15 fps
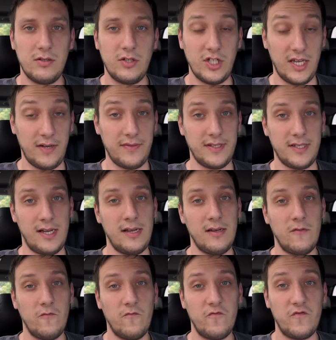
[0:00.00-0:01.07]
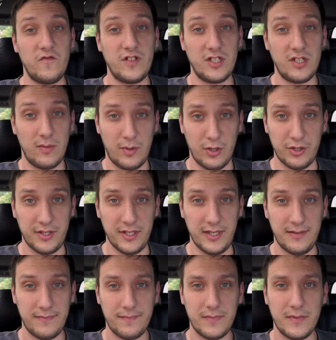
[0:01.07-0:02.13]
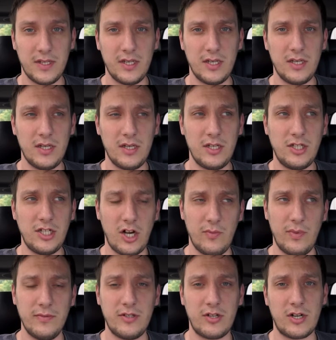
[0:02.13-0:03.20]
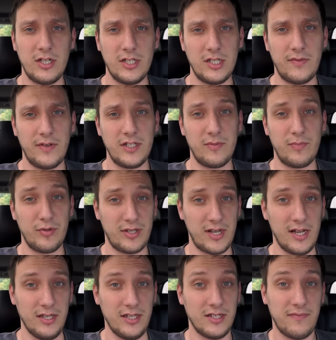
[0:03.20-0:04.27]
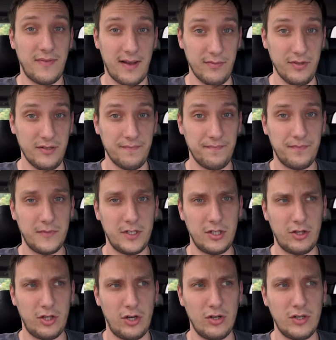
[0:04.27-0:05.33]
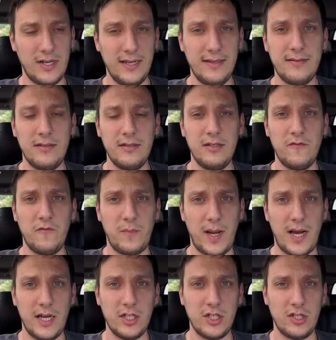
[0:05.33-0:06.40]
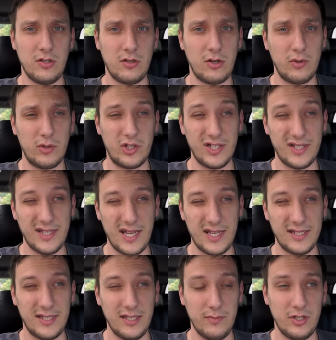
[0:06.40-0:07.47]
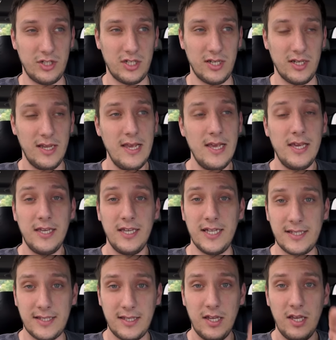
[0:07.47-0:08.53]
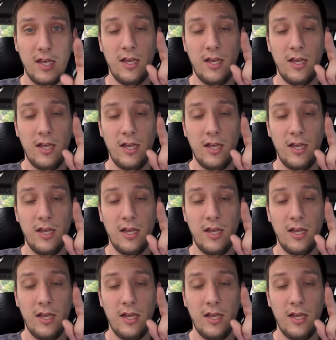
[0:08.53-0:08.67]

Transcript: czerwca w sobotę Chciałbym zorganizować spotkanie z Wami. Kto chętny wpaść około 16 myślę. Jest